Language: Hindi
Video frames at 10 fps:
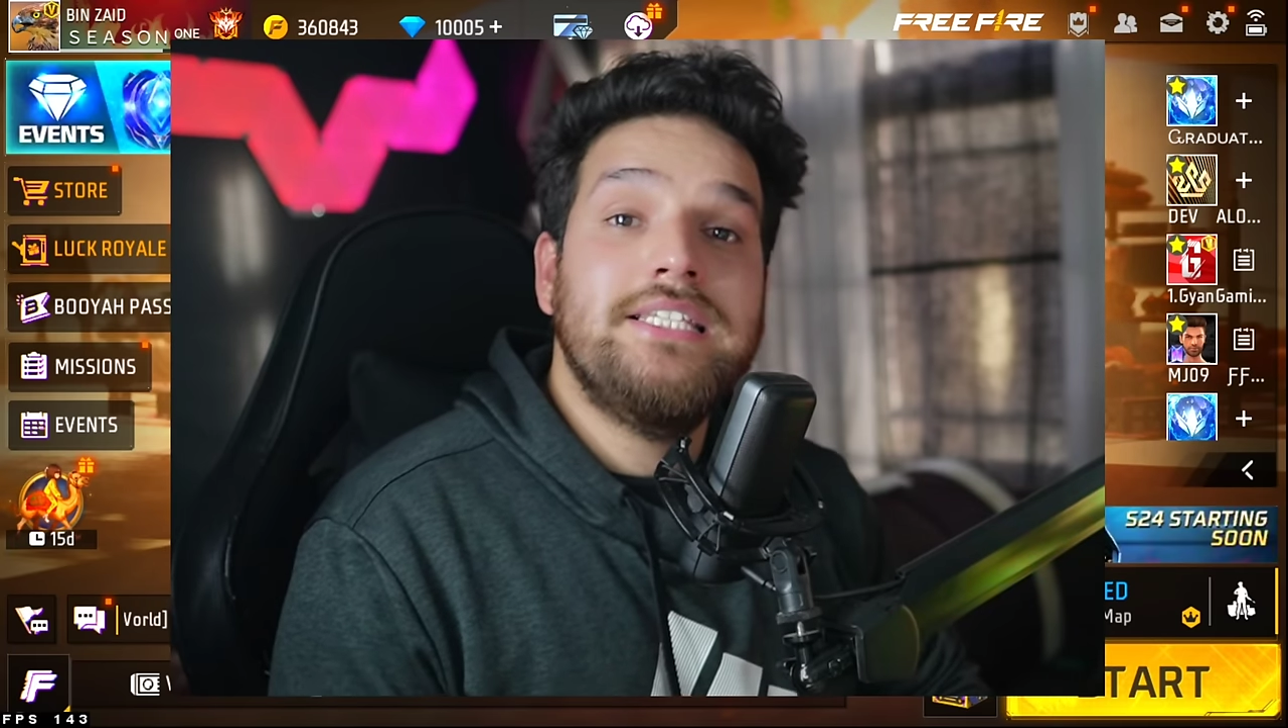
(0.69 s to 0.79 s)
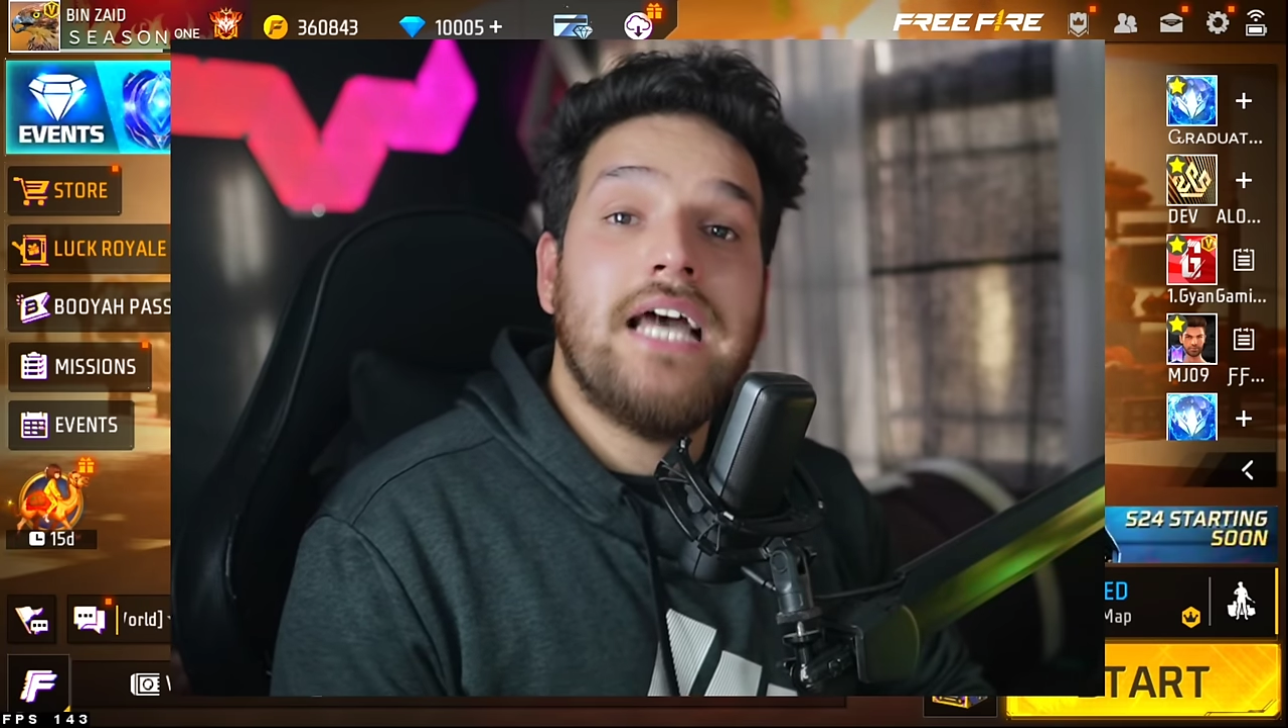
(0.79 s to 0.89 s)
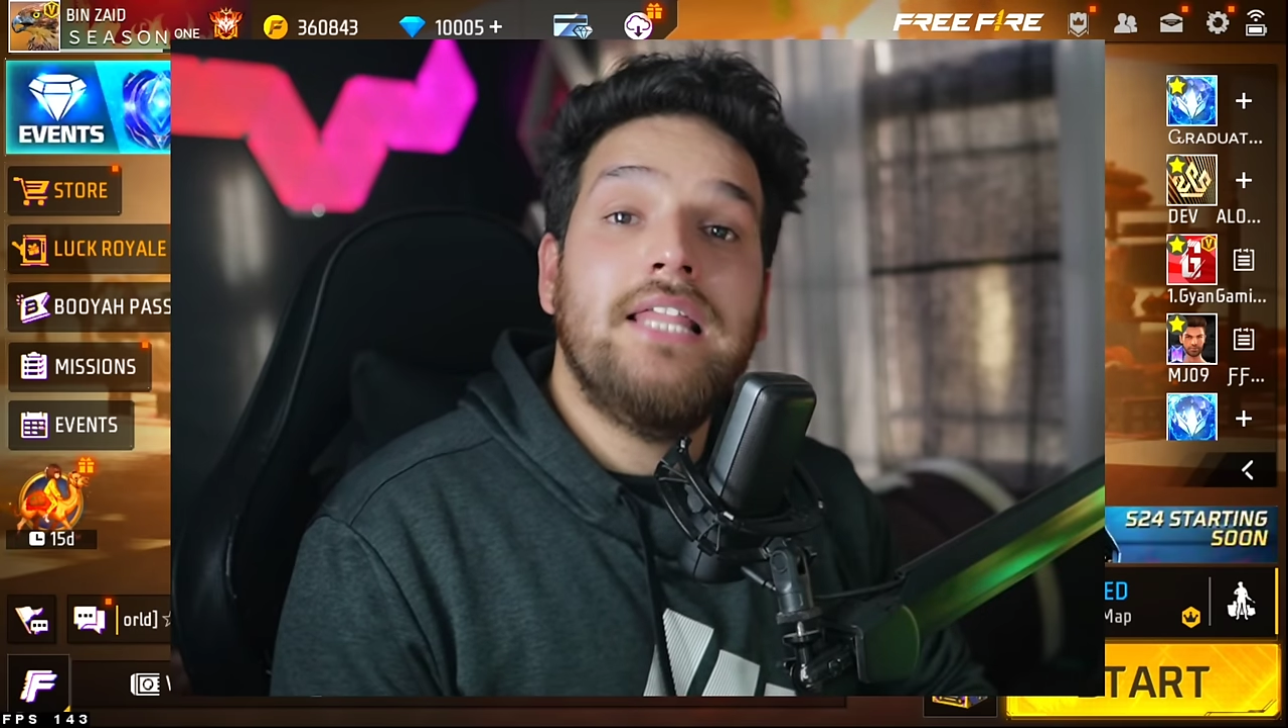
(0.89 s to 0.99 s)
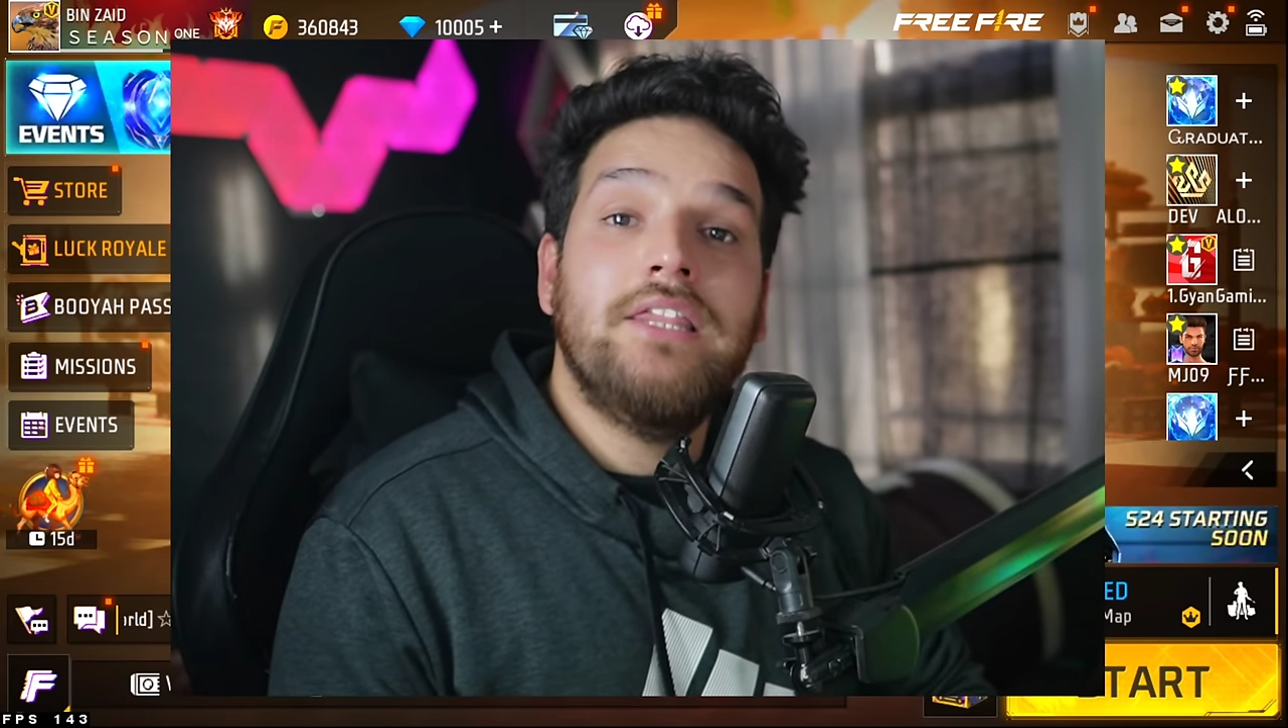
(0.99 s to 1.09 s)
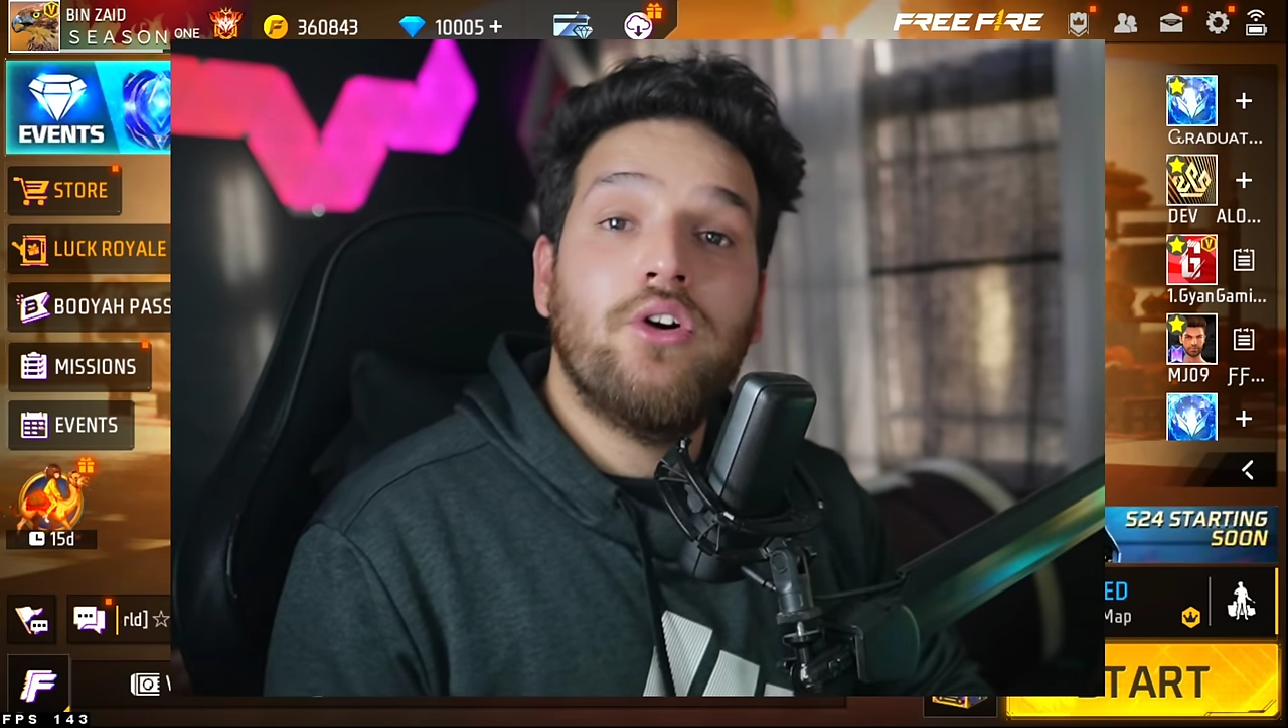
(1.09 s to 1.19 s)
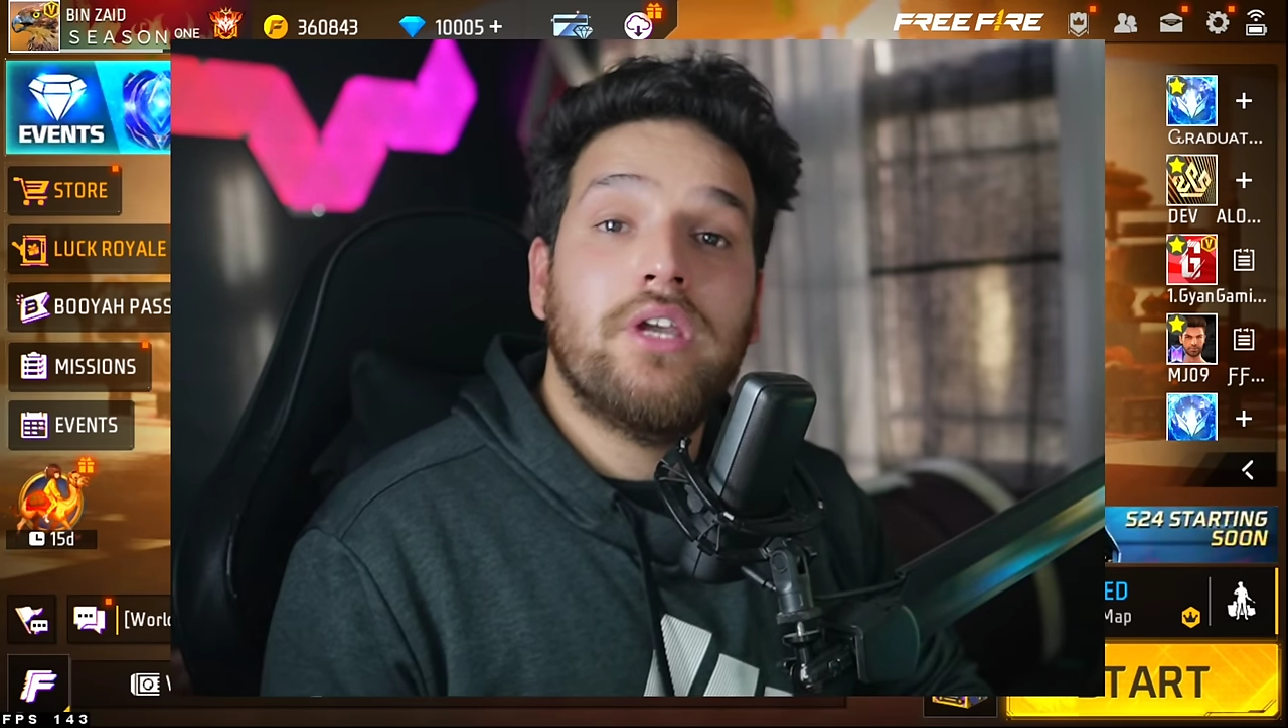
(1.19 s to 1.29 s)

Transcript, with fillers: जानते हो